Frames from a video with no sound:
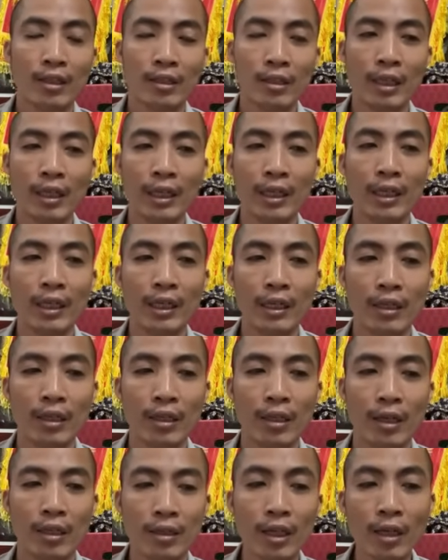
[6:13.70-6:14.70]
thì
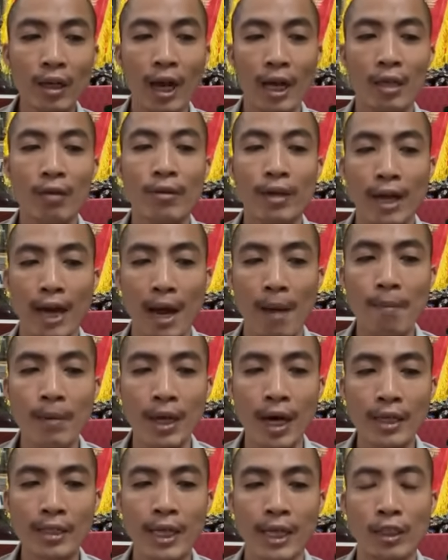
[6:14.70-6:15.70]
ờ, tất cả dòng cám
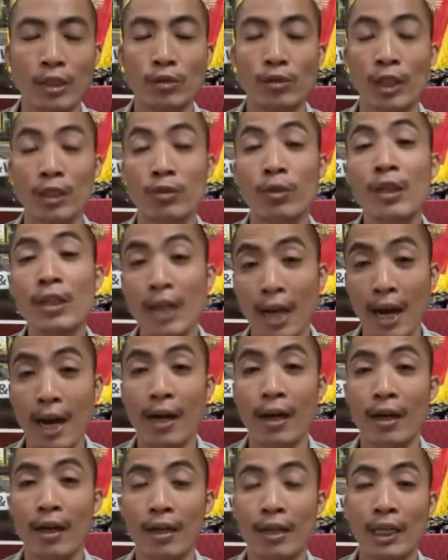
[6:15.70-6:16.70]
các nhà sản xuất ra
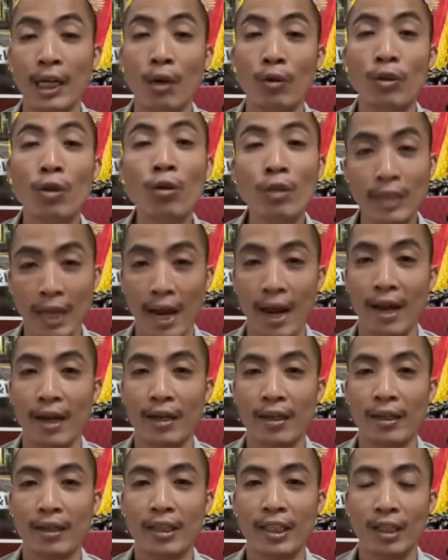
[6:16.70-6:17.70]
đều tốt cả
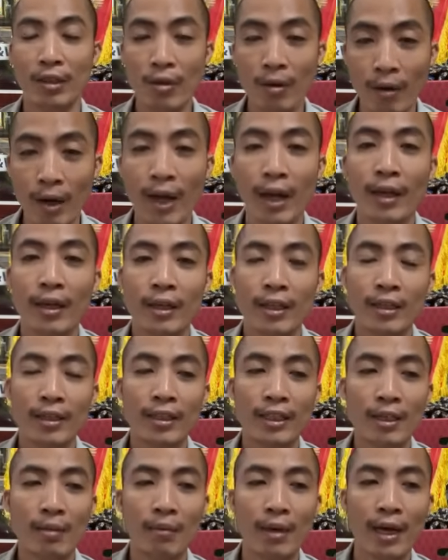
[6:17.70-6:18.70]
đúng không ạ
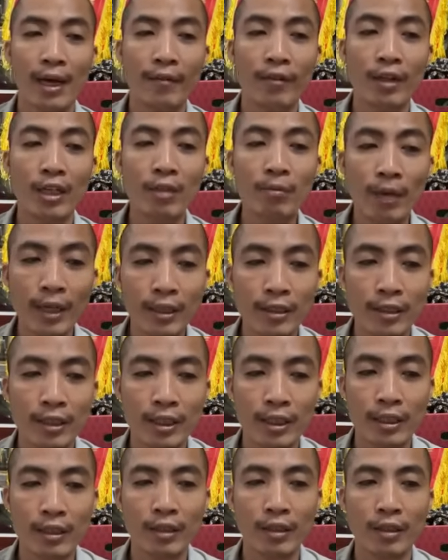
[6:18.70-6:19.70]
nhưng mà với mình
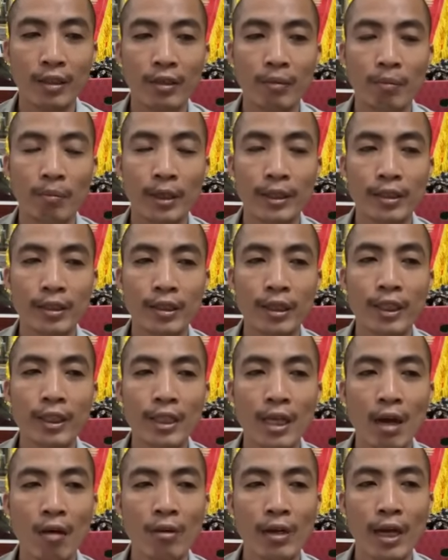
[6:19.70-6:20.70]
thì mình đi
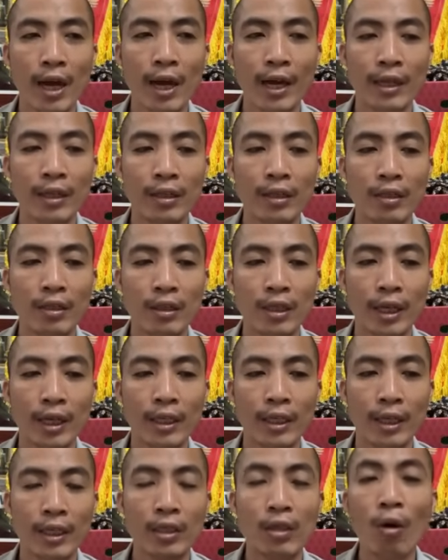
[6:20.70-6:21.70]
theo cái cái
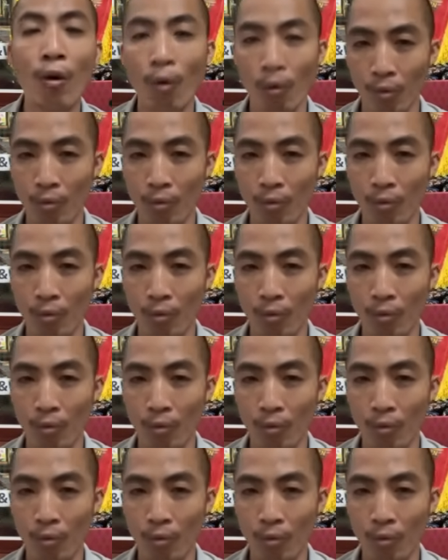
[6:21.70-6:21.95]
cái gu